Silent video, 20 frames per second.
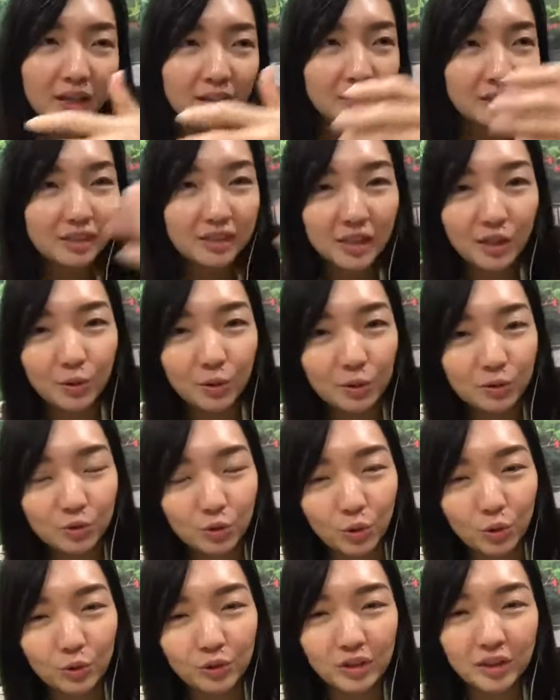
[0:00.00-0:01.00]
你见过
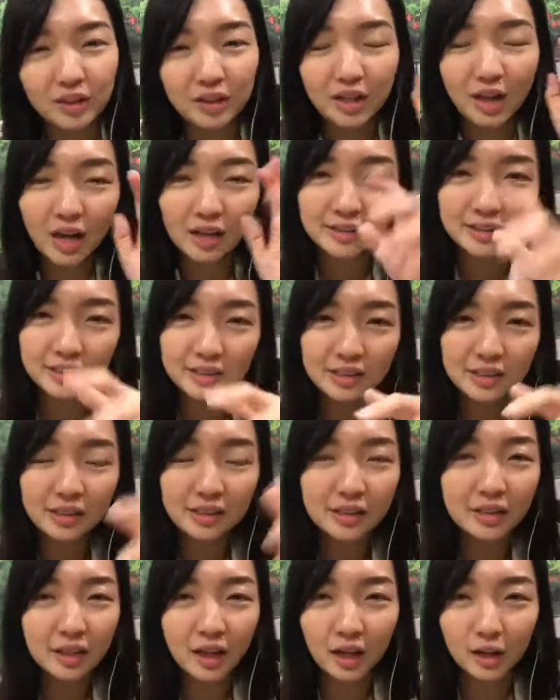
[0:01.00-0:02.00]
中医呀、西
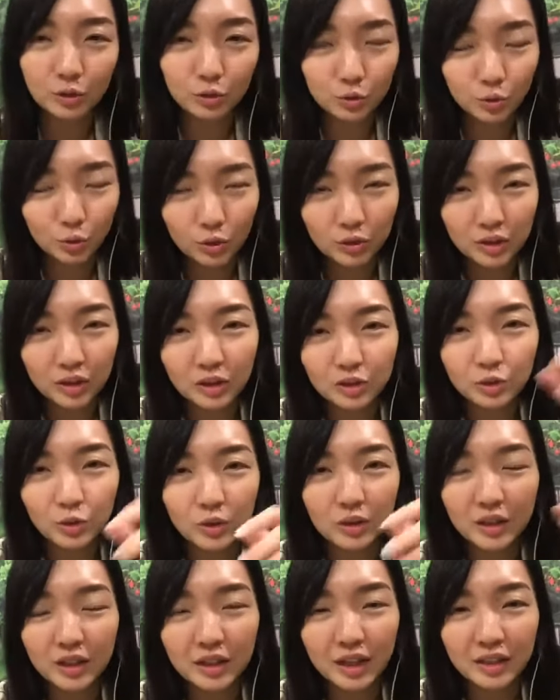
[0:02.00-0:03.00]
医呀，很多各种
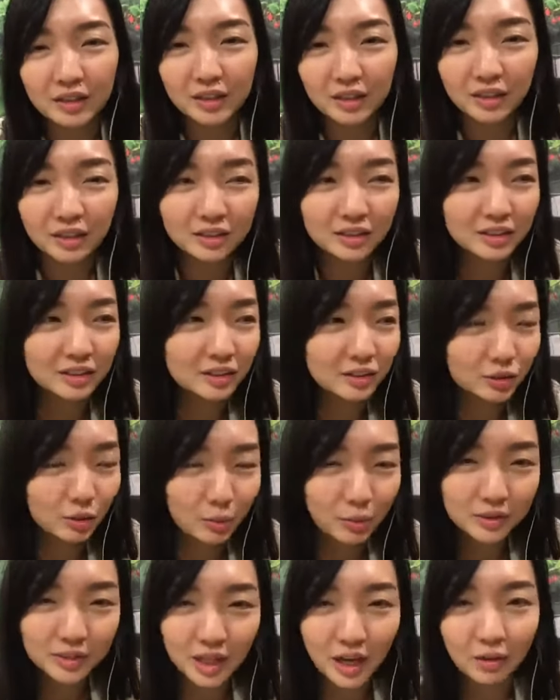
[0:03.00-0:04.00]
各样的什
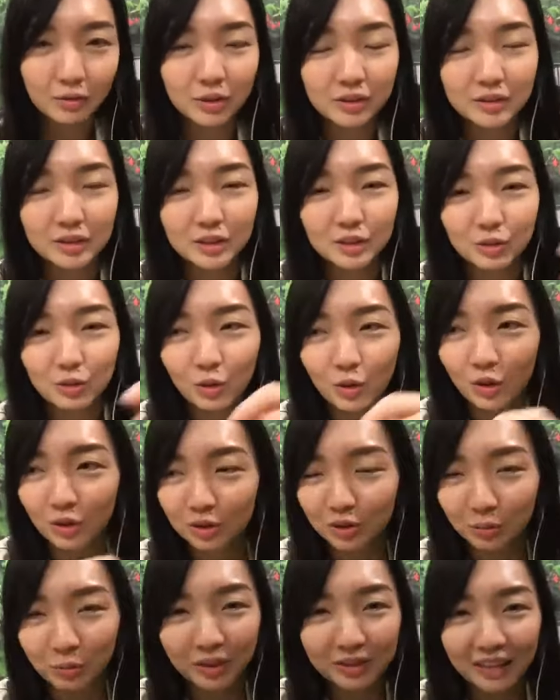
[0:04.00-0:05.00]
么草也吃过，
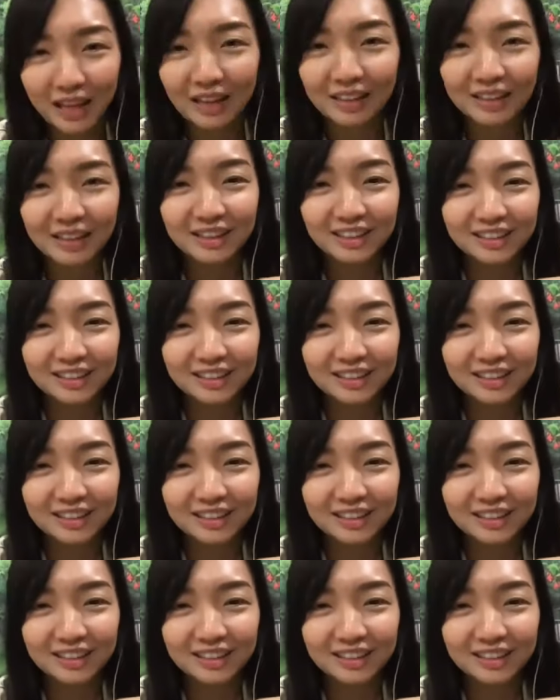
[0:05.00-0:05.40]
什么丹也